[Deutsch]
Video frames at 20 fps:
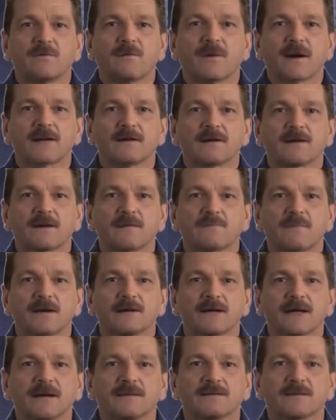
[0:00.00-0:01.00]
du mehrere
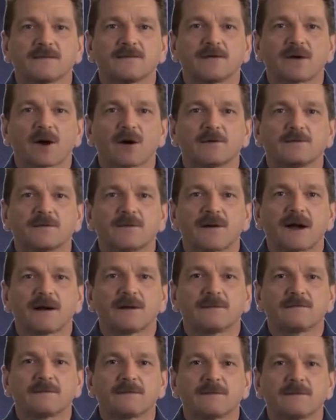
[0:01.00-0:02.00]
Pakete zur Auswahl.
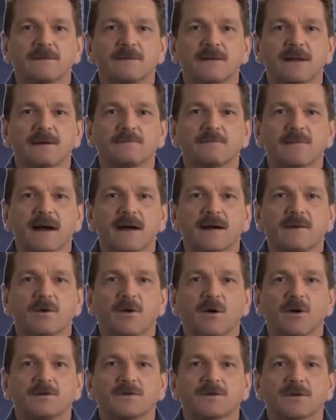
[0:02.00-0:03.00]
Neben einem
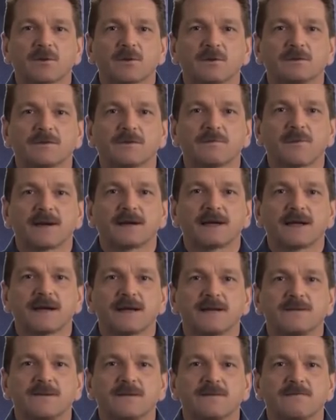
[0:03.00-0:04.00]
kostenlosen
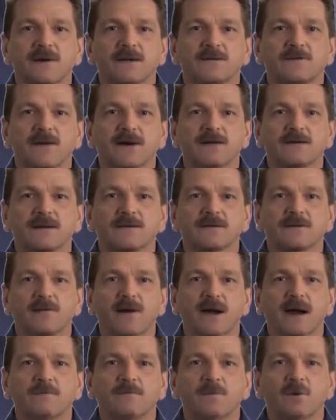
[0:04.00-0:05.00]
Paket, was man nicht
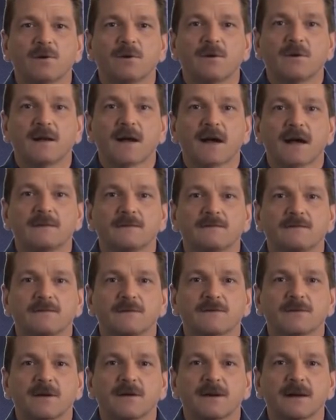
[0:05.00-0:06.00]
frei buchen kann,
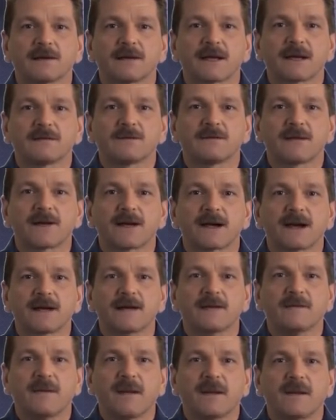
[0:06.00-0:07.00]
sondern erst dann
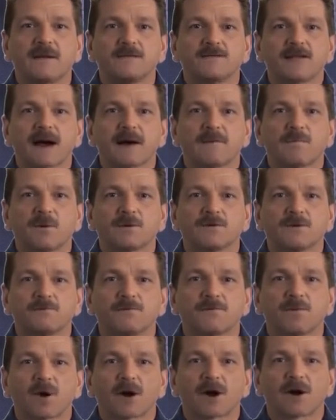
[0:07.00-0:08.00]
erhält, wenn das Abo
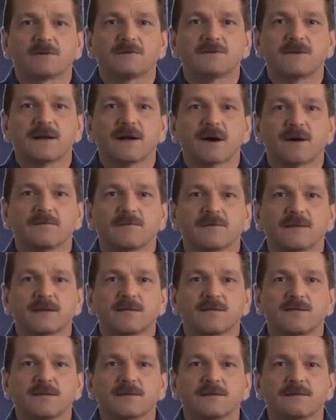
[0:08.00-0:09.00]
zuvor ausgelaufen
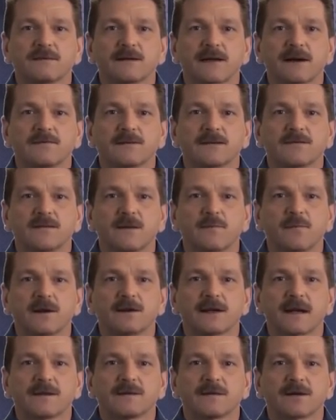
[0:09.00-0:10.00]
ist, gibt es die
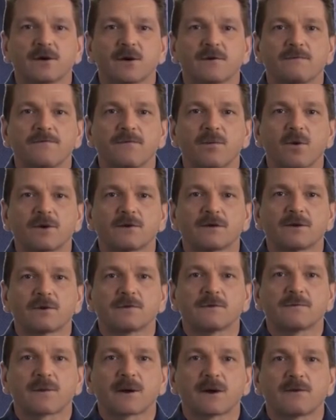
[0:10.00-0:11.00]
Pakete Comfort
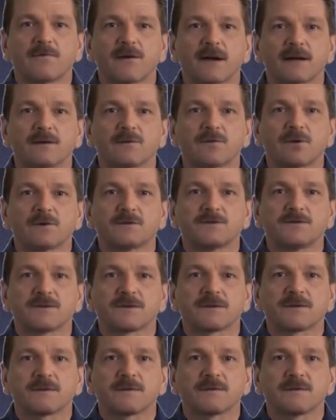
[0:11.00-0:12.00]
und Perfect Plus.
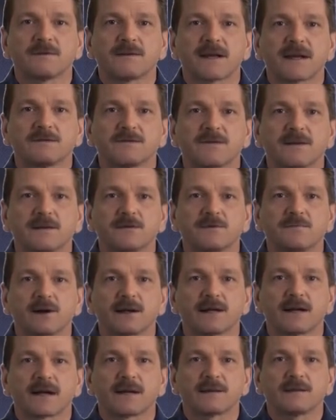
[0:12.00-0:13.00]
Letzteres
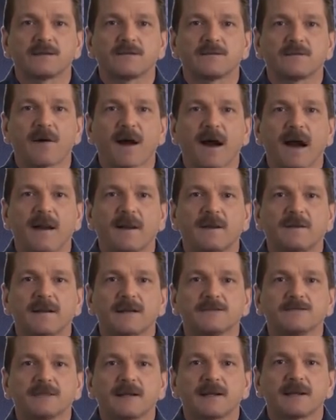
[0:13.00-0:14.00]
Paket ist vor allem
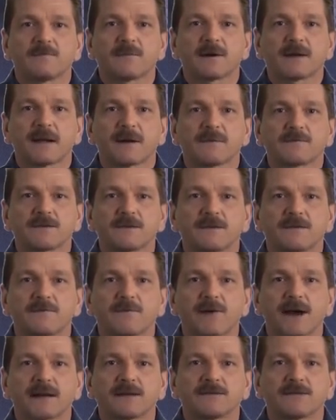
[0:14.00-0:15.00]
deswegen beliebt,
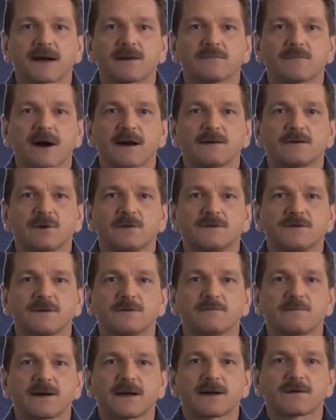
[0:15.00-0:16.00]
weil es ein paar
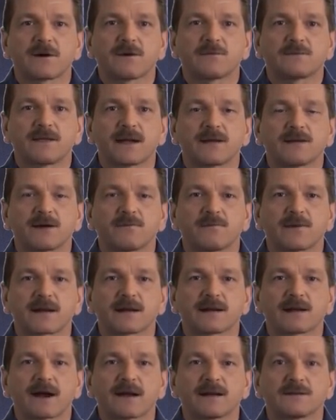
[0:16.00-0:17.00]
Dutzend Premium-Sender
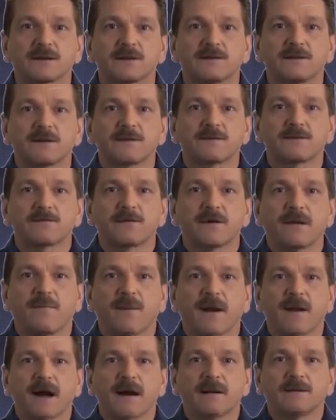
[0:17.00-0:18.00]
beinhaltet, für die
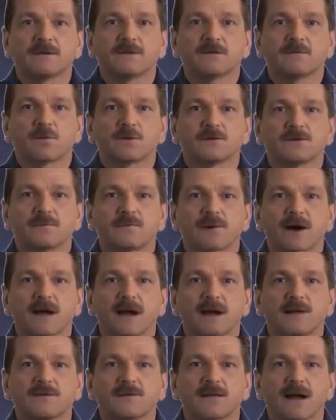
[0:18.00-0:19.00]
man anderswo
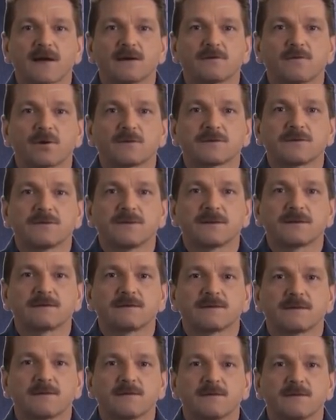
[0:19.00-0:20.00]
separat zahlen muss.
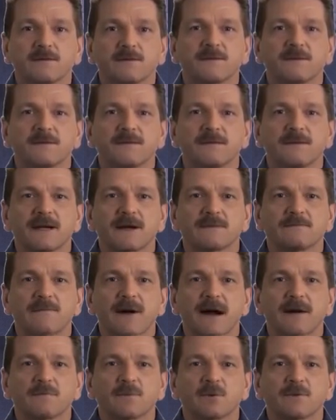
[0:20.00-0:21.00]
Im
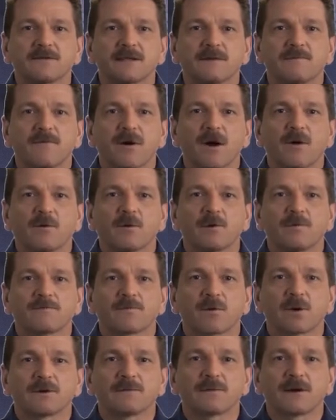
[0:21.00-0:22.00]
Waipu TV
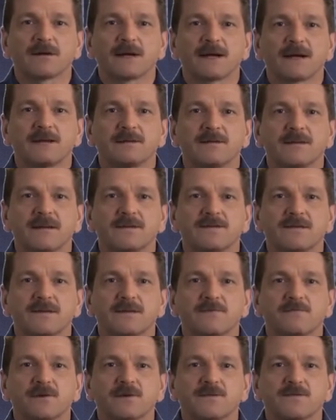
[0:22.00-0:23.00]
Komfortpaket lässt
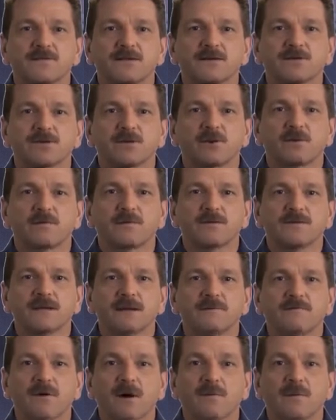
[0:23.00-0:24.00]
sich 50 Stunden
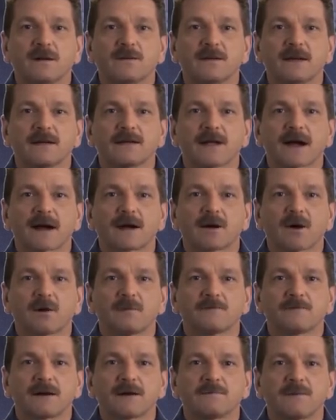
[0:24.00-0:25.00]
TV-Material
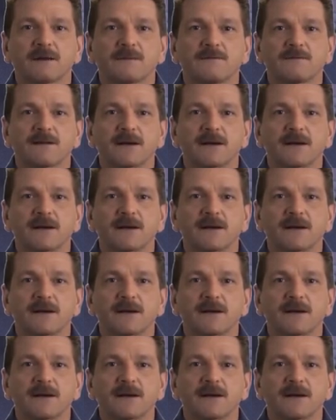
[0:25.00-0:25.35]
aufnehmen,